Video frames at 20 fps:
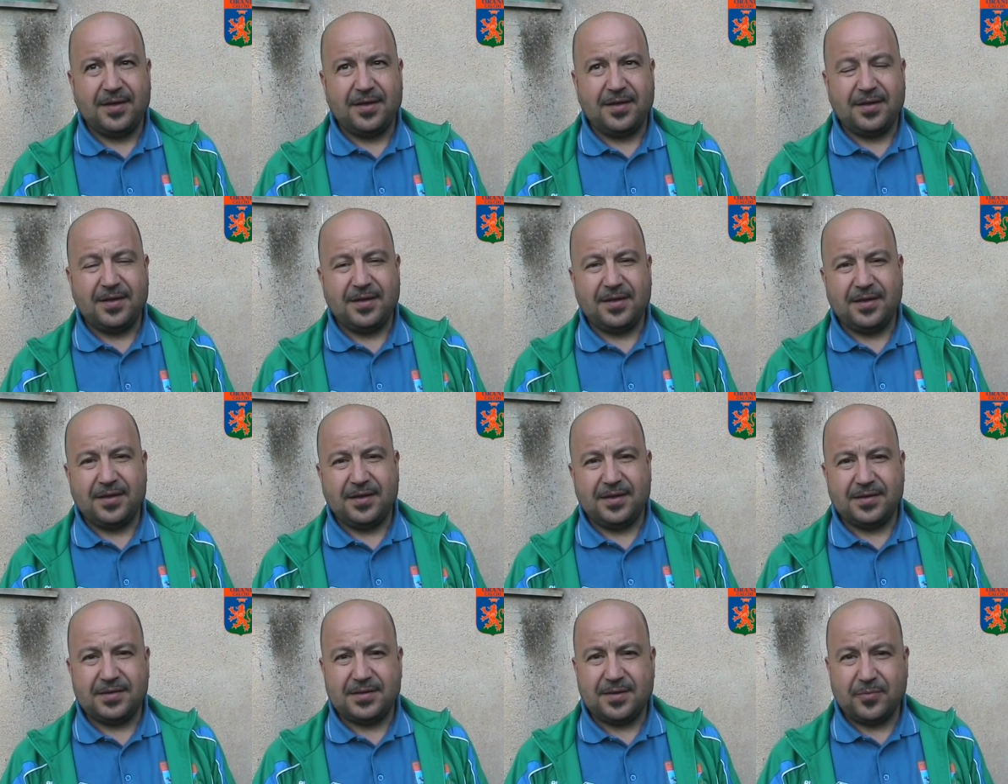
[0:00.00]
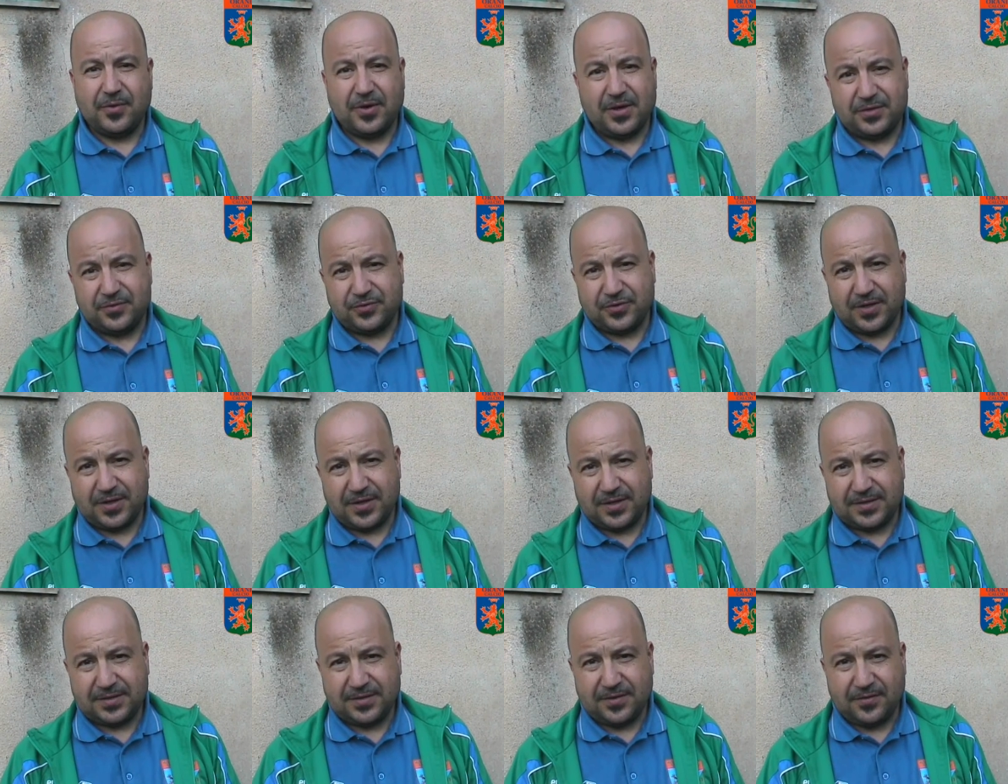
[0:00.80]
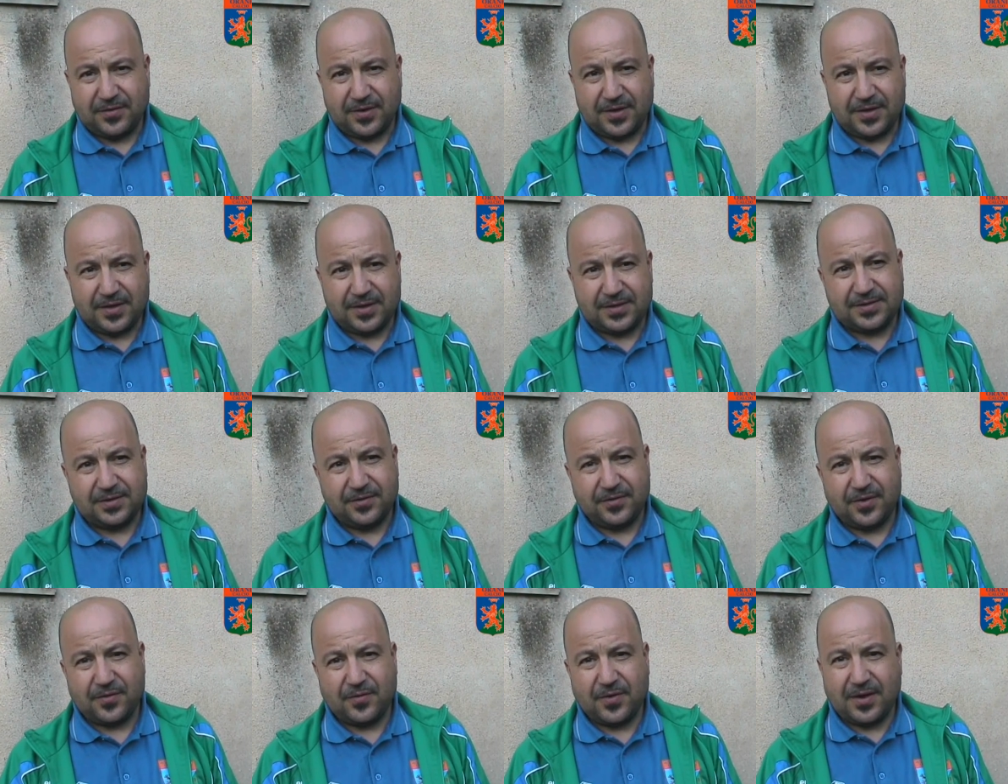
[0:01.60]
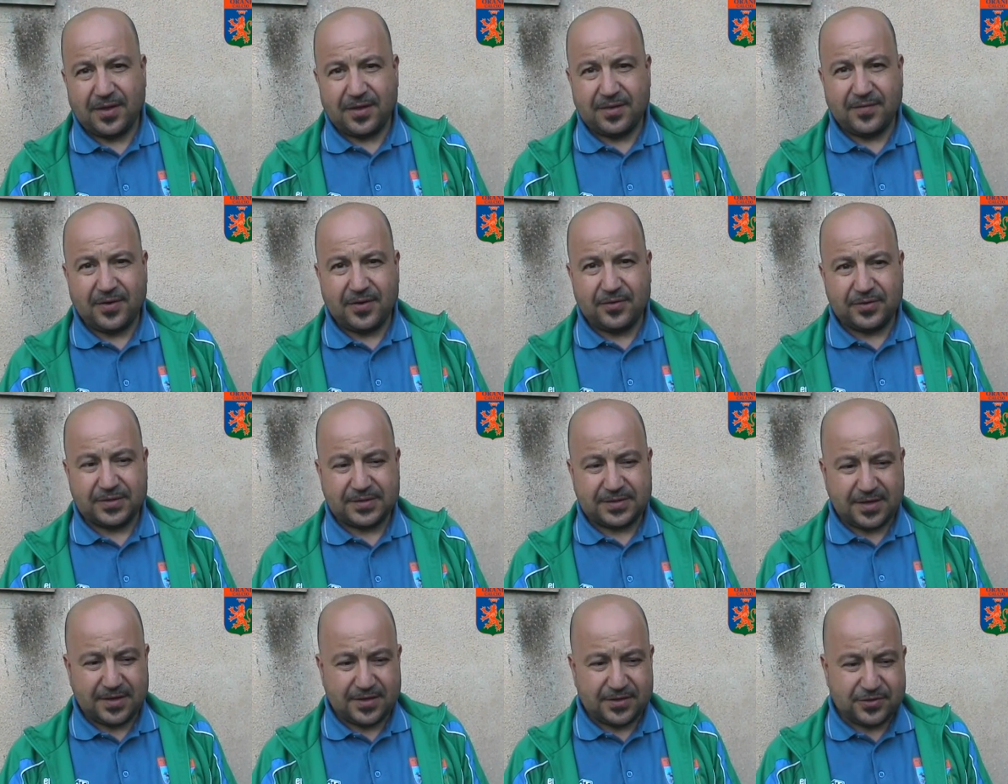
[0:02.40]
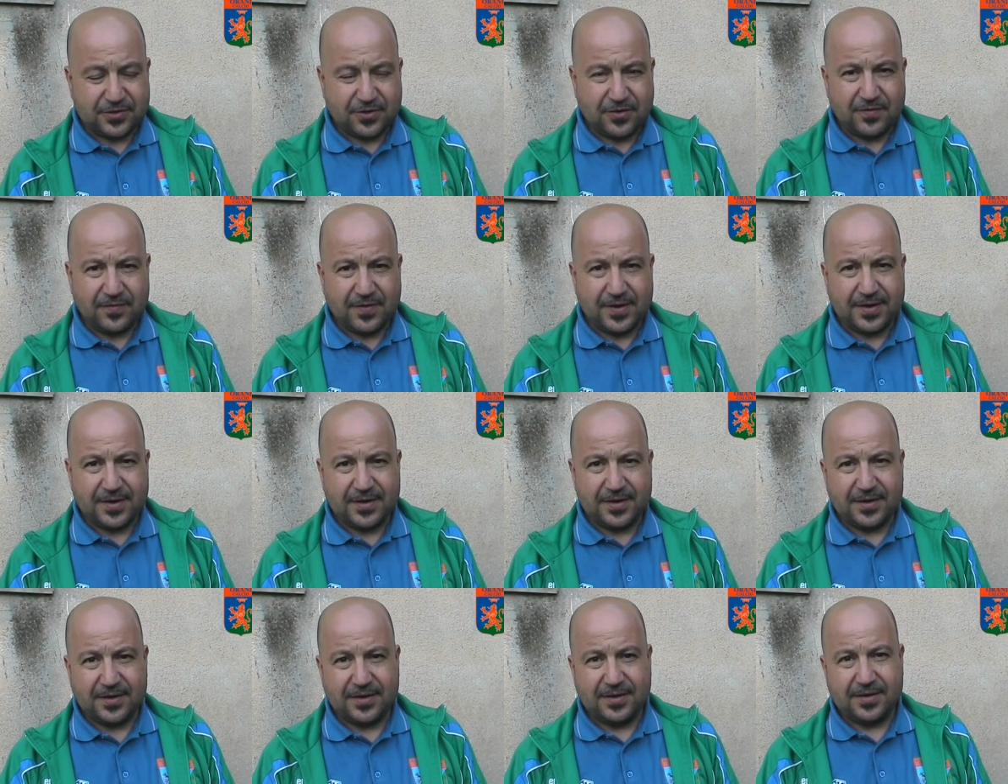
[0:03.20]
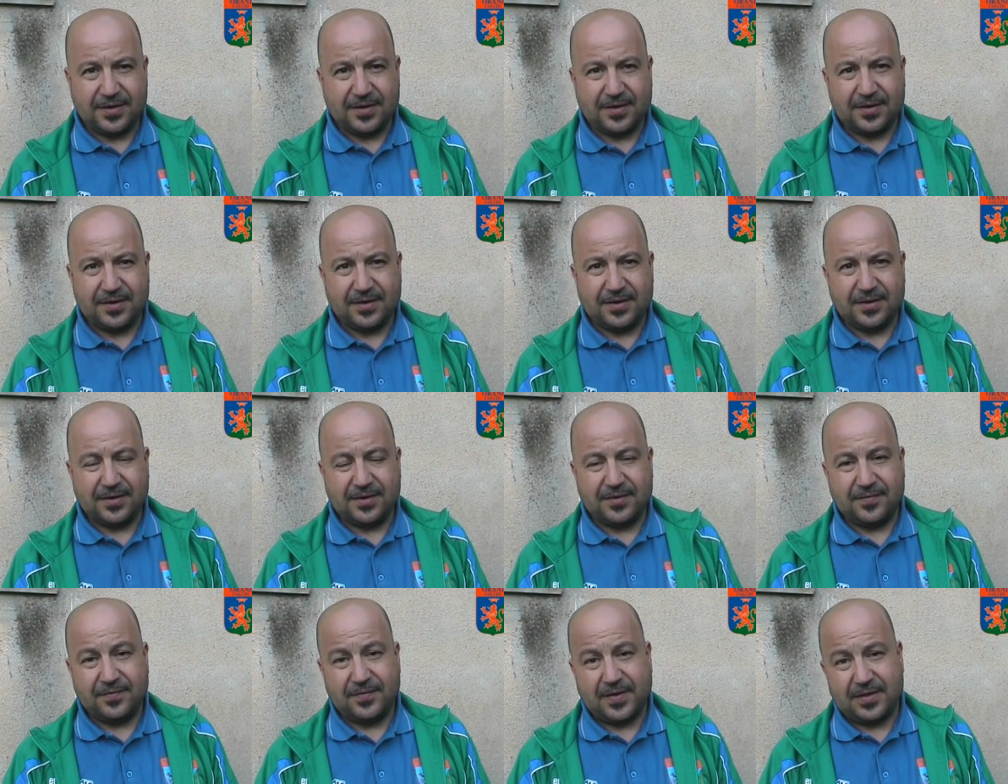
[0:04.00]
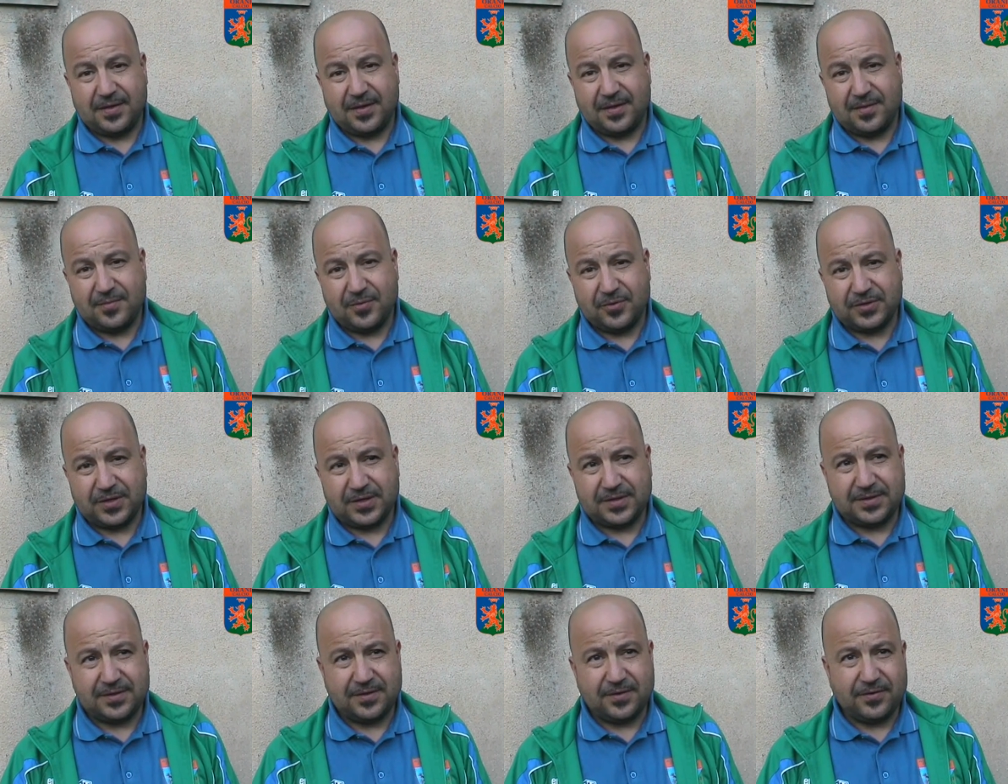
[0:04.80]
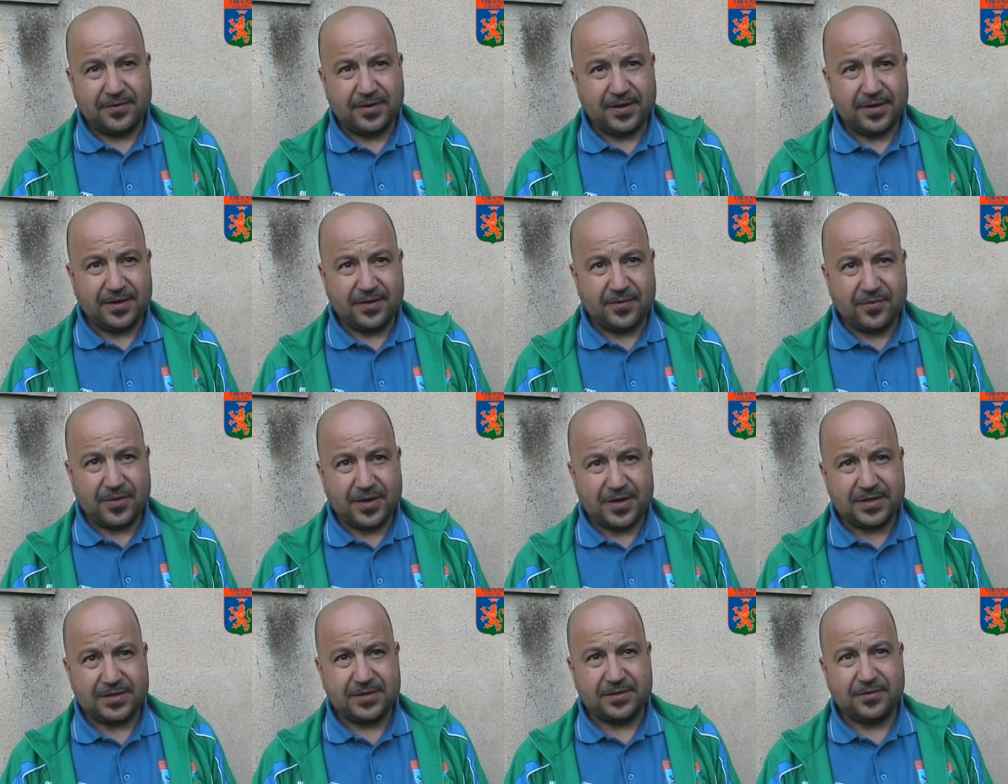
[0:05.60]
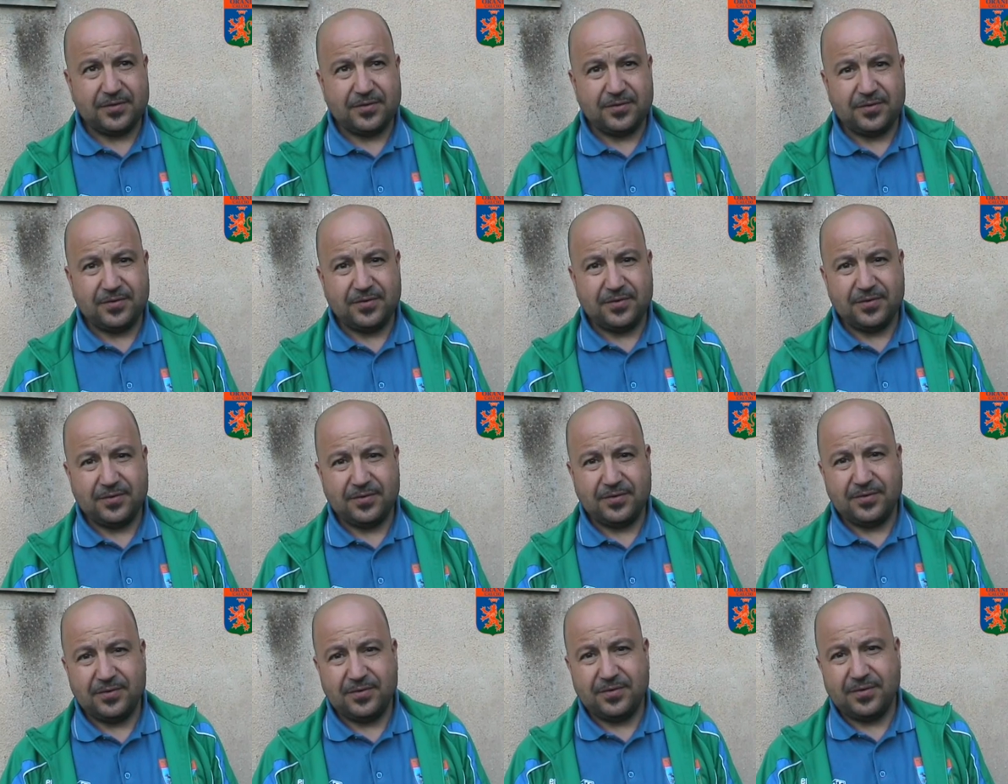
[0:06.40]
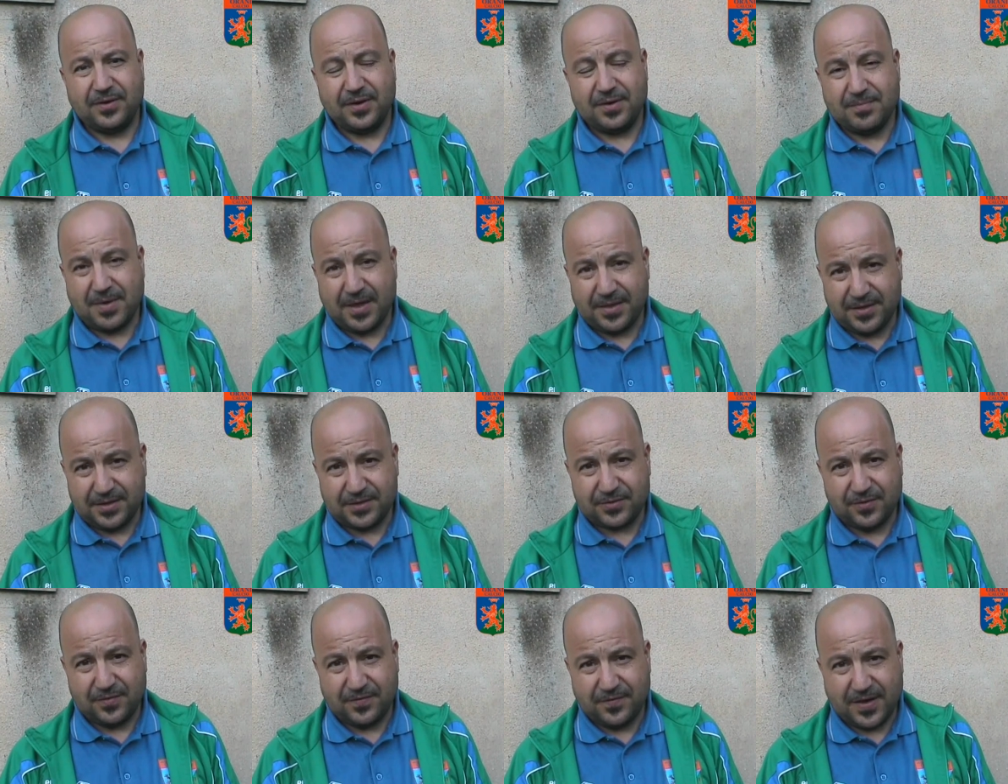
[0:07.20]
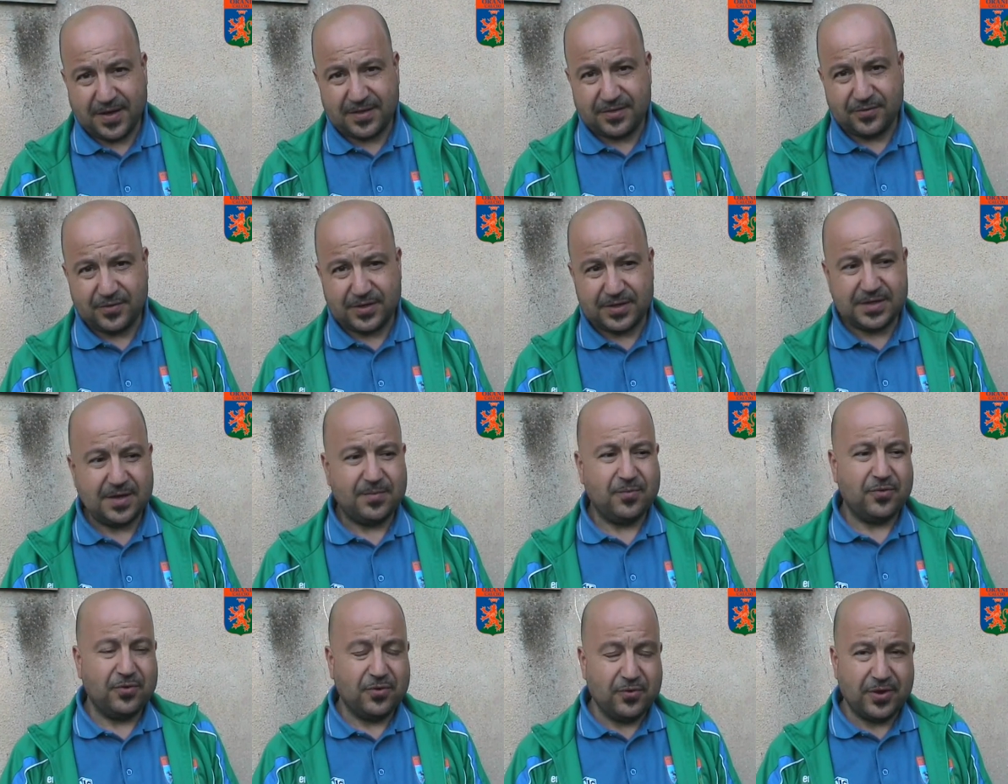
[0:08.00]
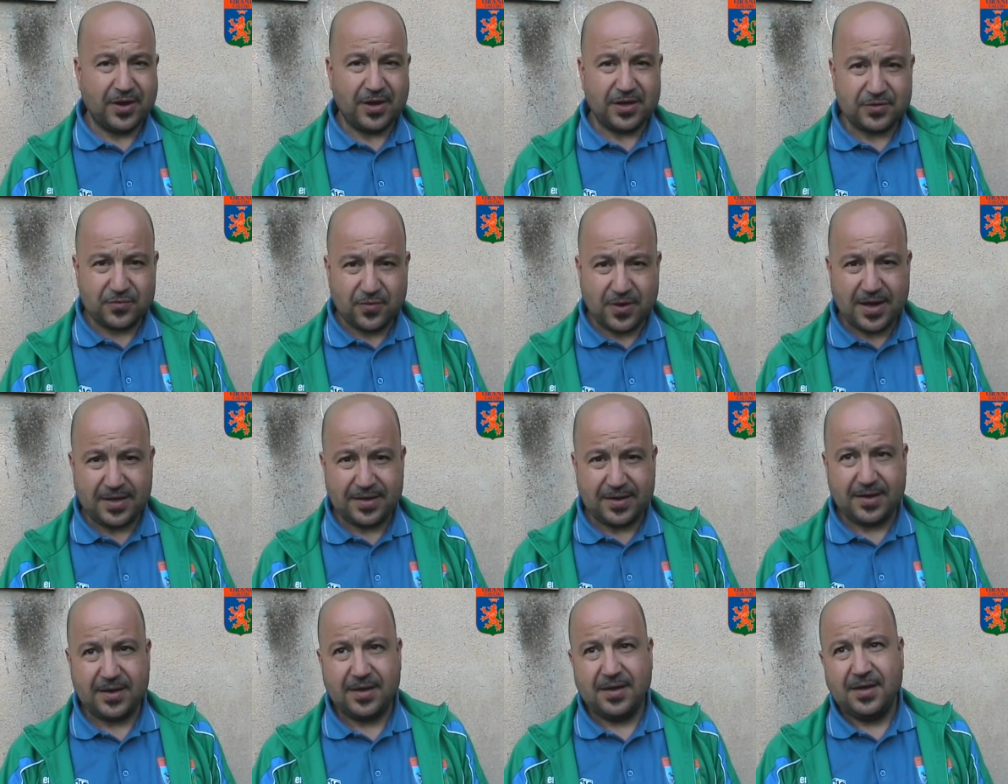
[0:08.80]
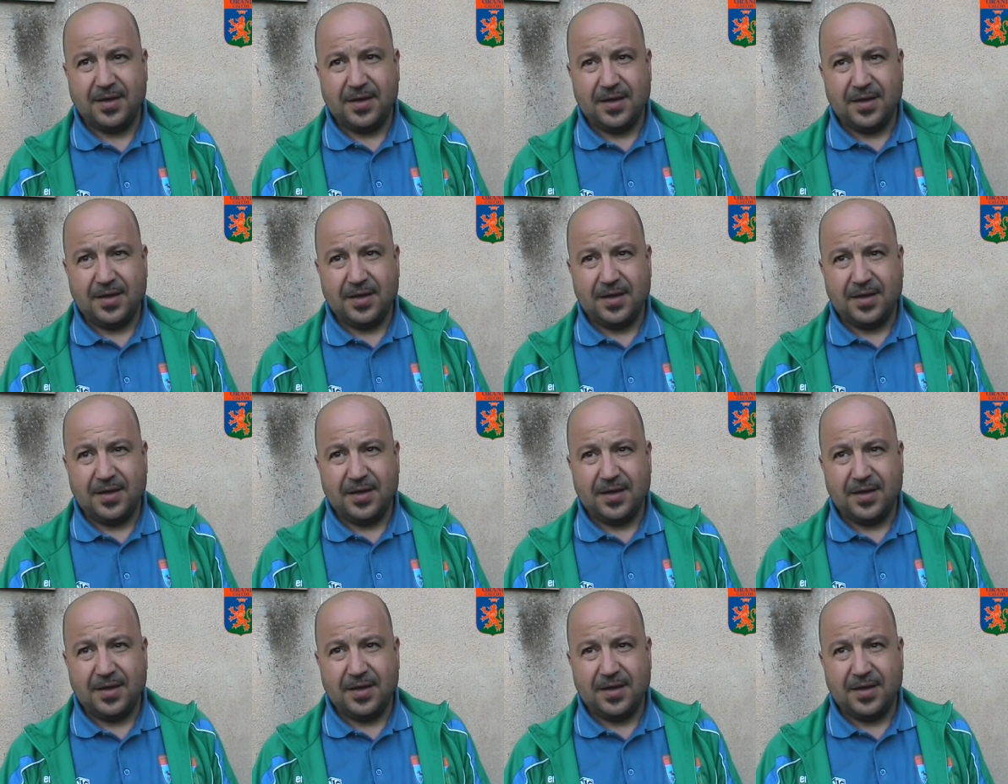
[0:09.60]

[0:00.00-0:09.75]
eh, siamo nella giusta direzione, la direzione è quella di valorizzare i giovani e infatti a dimostrazione di questo ribadisco il fatto che siamo l'unica squadra